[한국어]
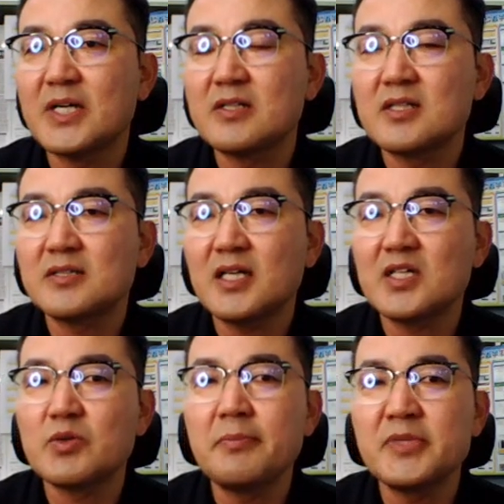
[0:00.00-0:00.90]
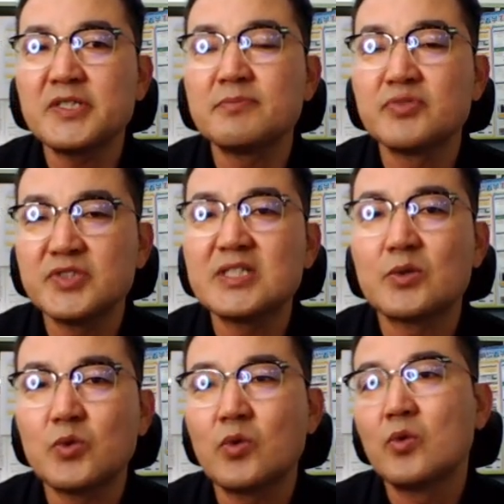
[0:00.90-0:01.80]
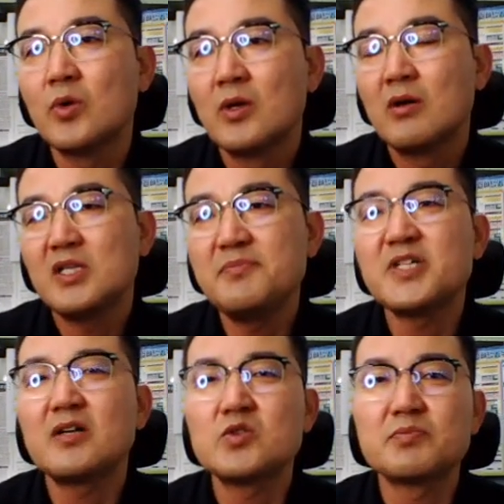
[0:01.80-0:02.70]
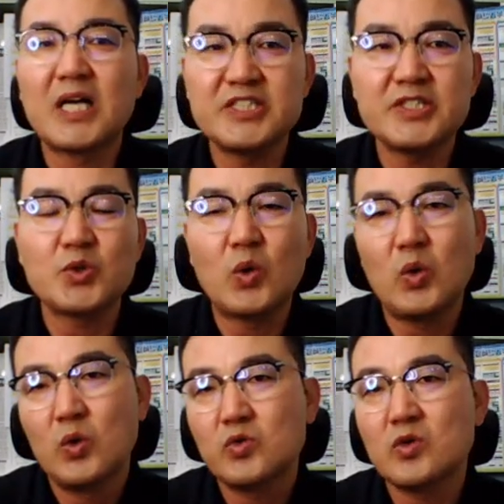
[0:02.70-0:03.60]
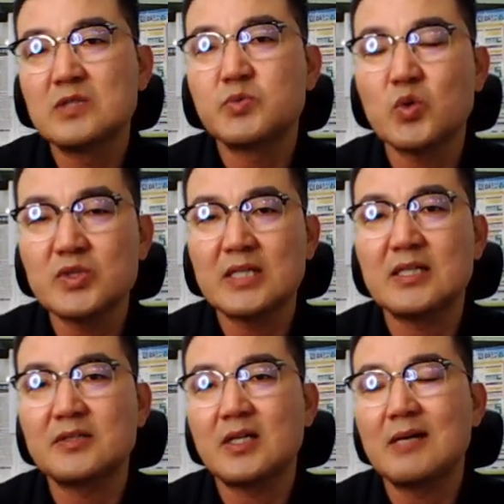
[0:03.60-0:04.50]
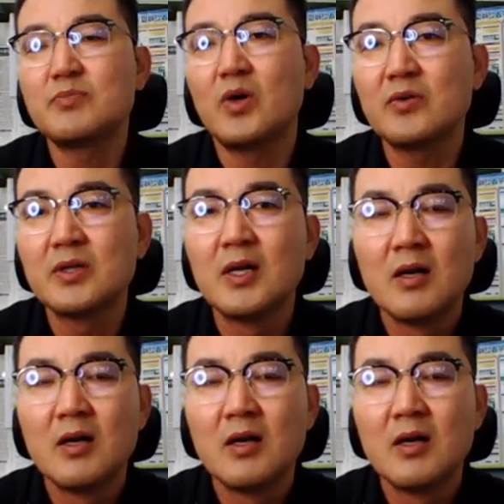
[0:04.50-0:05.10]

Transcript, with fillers: 마련을 갖다 하기가 좀 힘드신 분이라도 임장을 좀 다니시고 또 그 부동산을 갖다가 한번